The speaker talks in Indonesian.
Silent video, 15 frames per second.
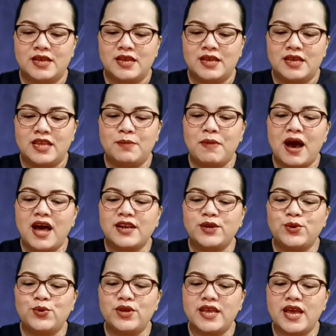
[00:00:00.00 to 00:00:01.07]

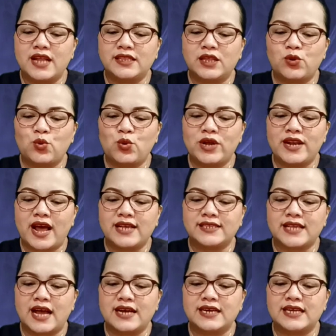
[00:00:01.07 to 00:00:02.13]
Ibahandu ia teruhan
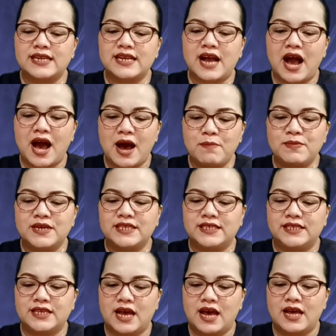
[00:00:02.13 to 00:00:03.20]
asangken kam
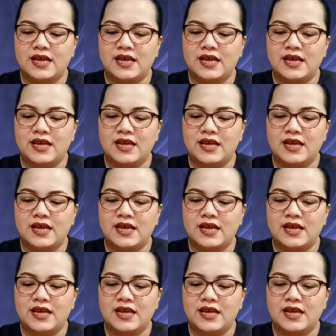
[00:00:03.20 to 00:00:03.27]
ngenca.